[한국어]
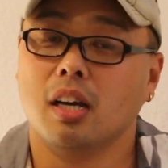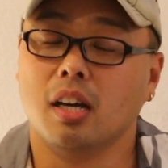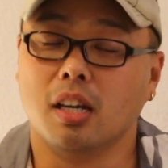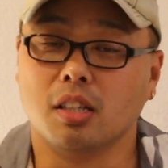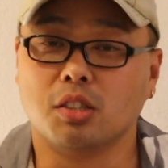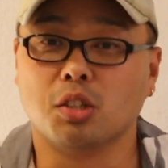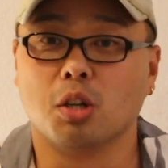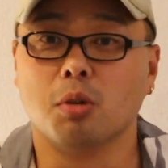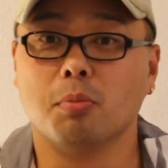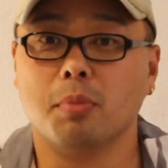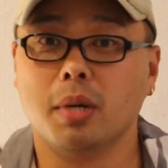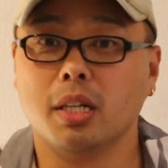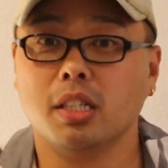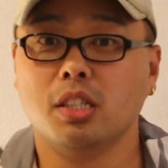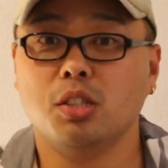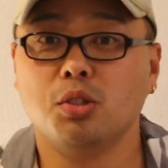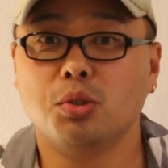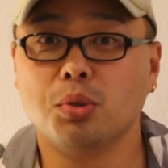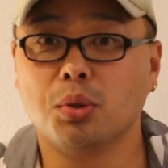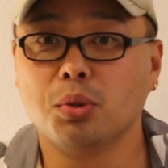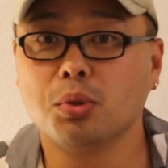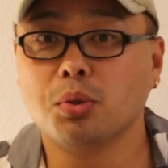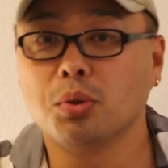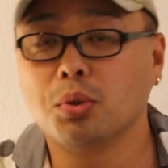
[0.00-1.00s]
예, 정말 이
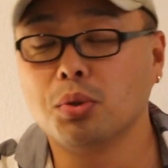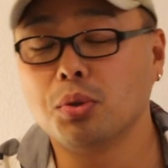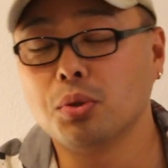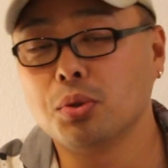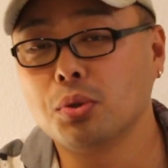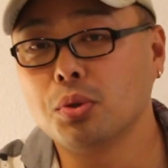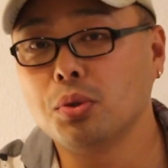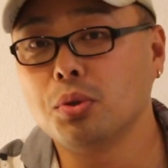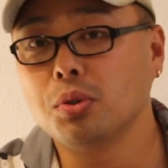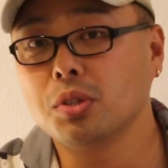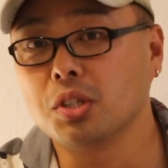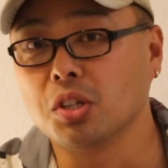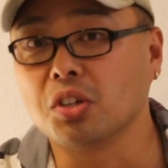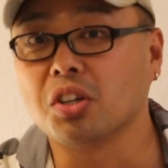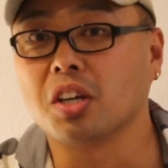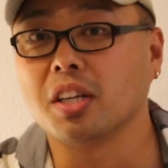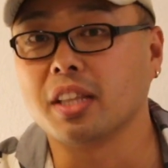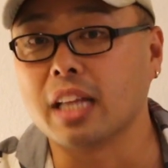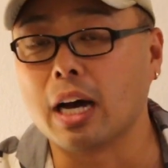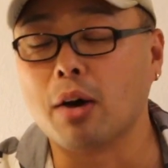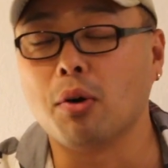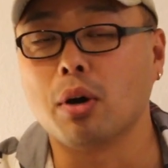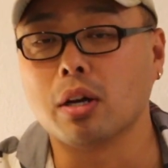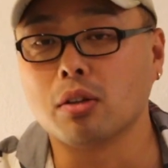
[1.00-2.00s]
정도로
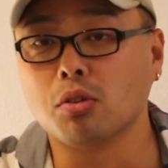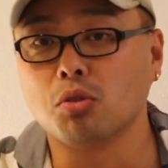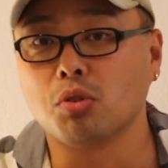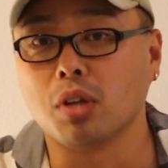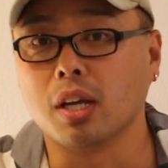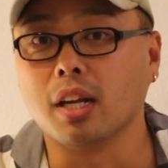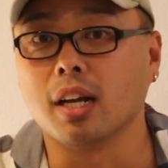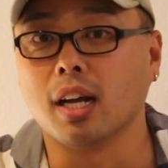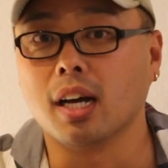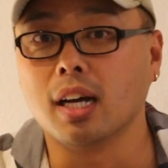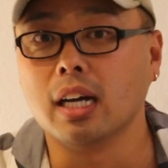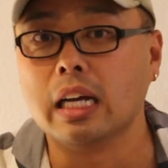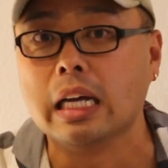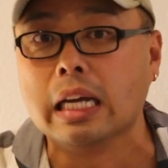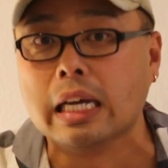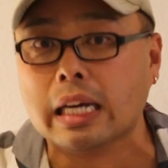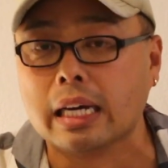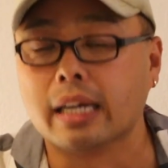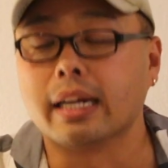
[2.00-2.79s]
적게 나와도 되나?